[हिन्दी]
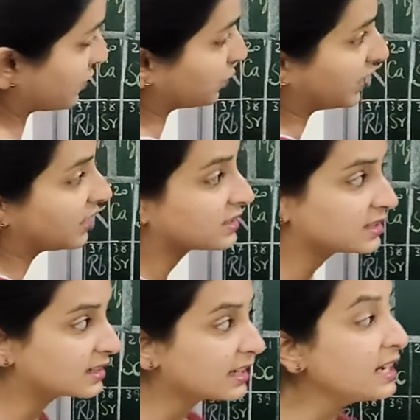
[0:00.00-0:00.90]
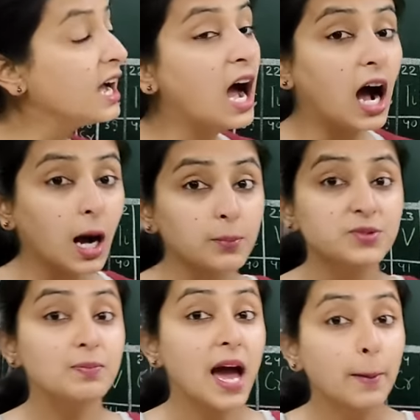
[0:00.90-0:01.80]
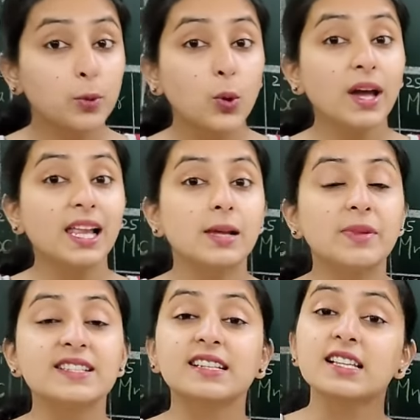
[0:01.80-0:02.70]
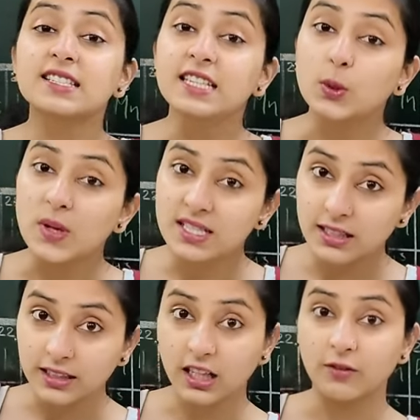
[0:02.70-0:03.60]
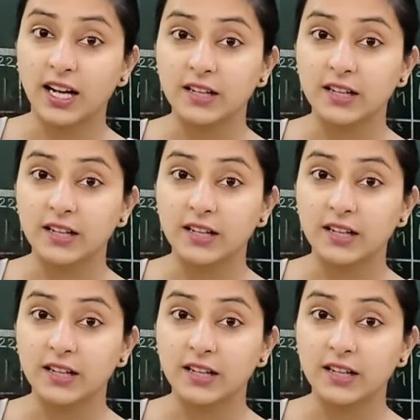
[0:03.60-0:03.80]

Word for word: होते हैं ठीक है अब मैं आपको एलिमेंट्स का सीक्वेंस लर्न करवाने